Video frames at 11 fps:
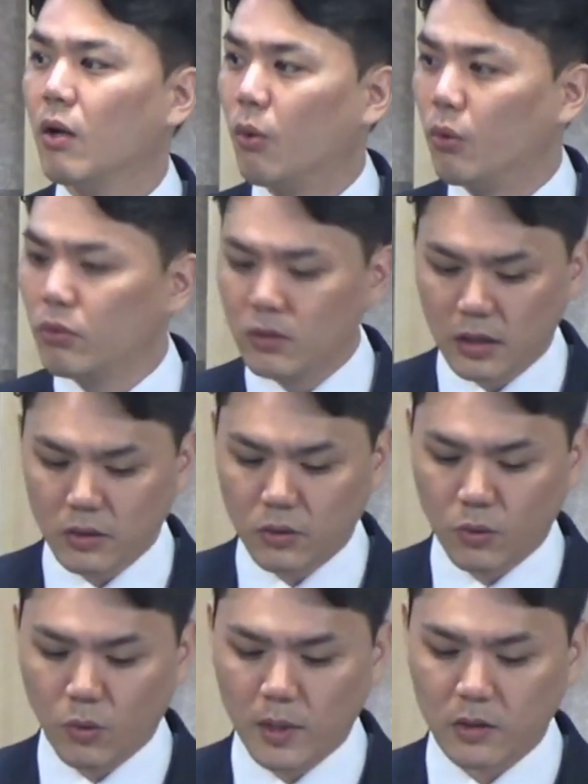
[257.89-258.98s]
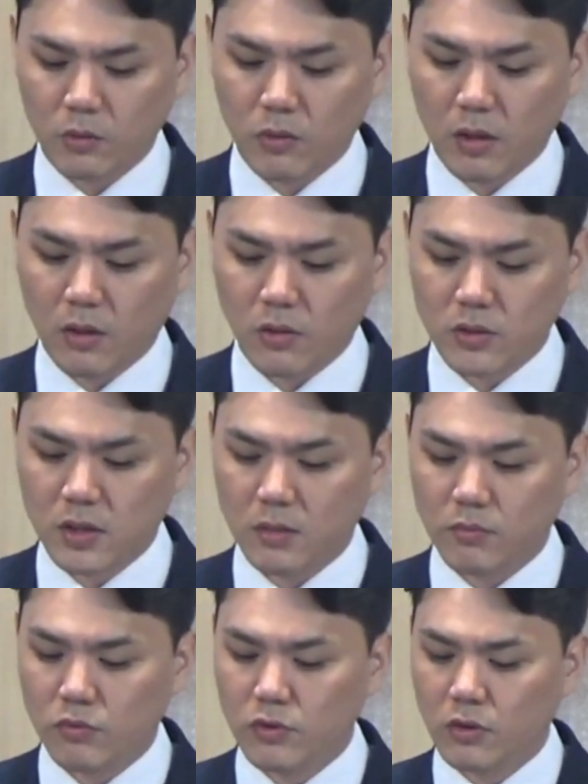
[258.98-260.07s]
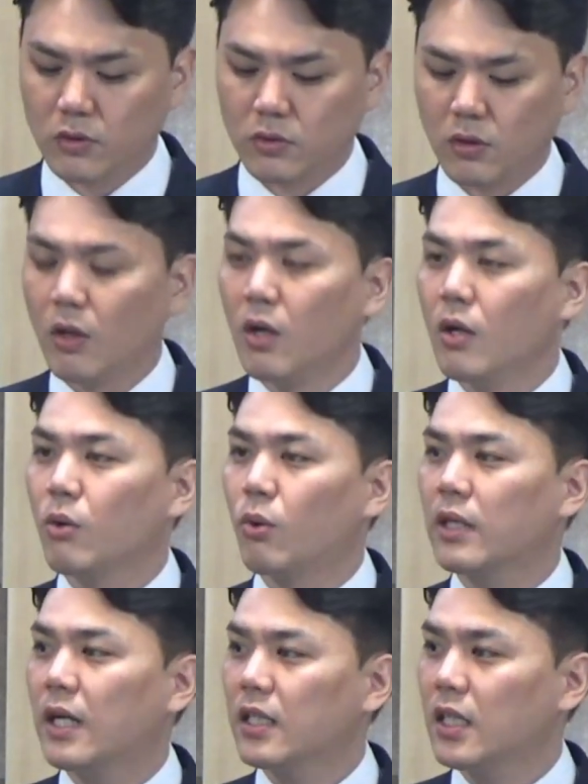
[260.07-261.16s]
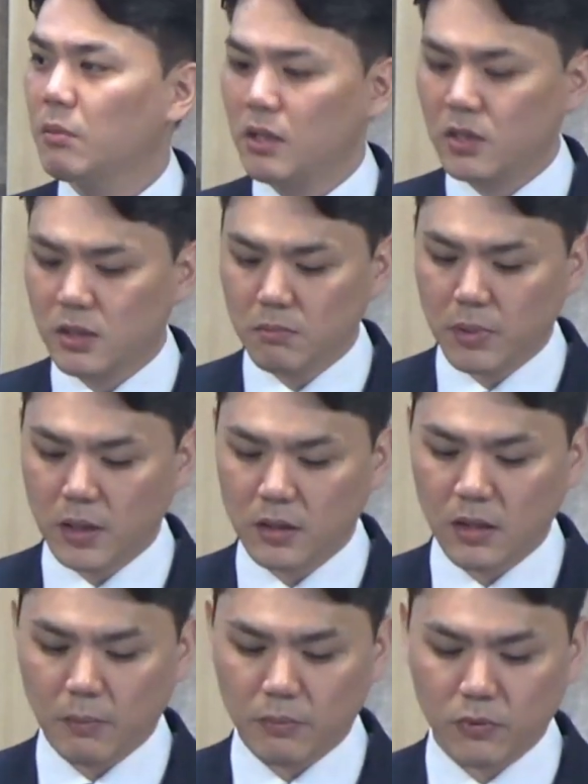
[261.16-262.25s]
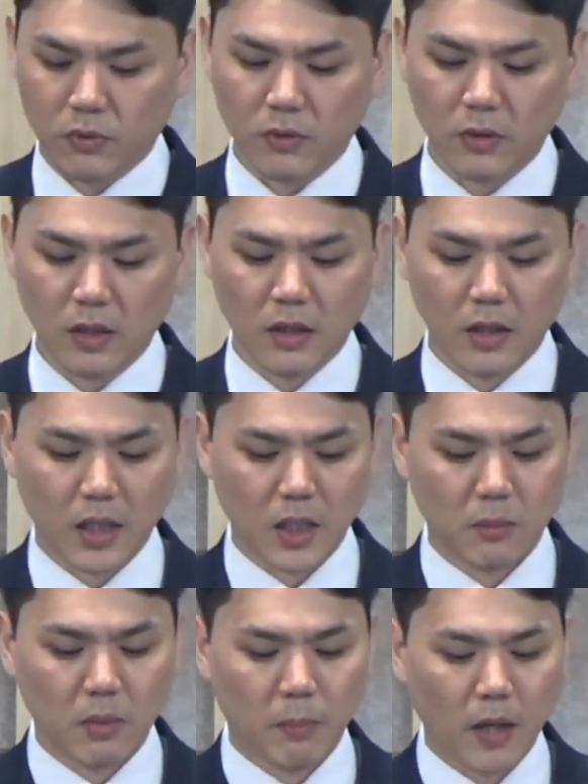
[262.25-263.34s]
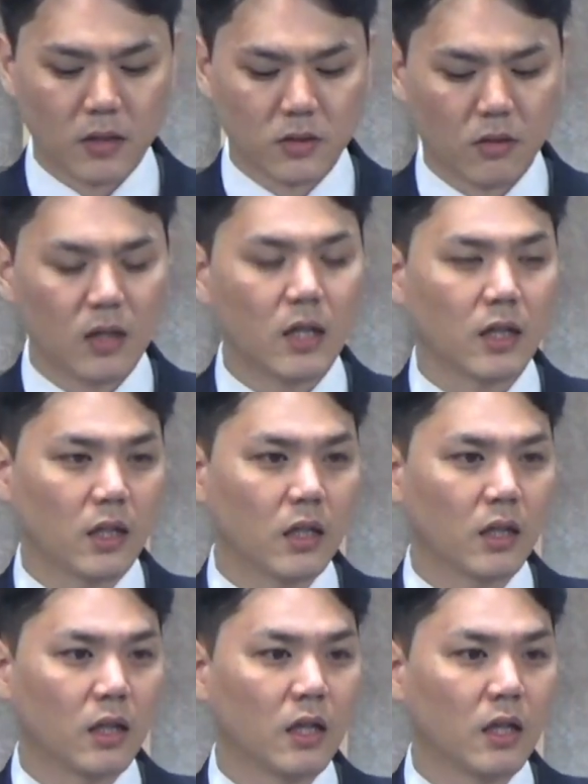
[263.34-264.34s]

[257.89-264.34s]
온갖 교만과 거짓에 물들어서 곧 하나님의 심판을 앞둔 하나님의 백성을 향해